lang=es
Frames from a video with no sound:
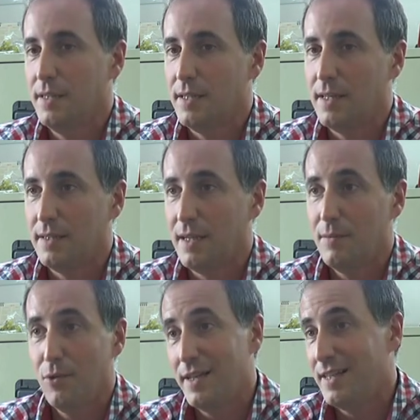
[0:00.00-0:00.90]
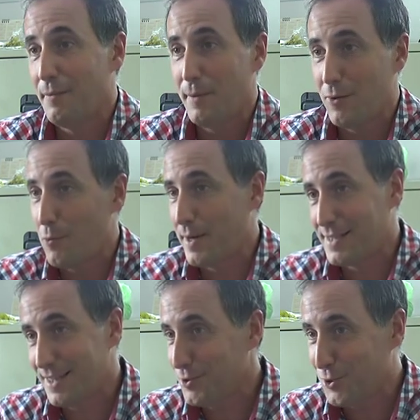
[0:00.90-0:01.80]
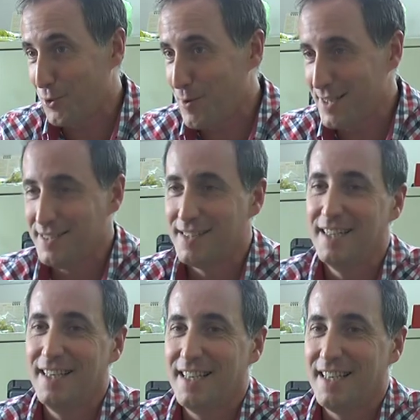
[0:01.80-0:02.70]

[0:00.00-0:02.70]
en varios de los cursos. Ya no hay vacantes.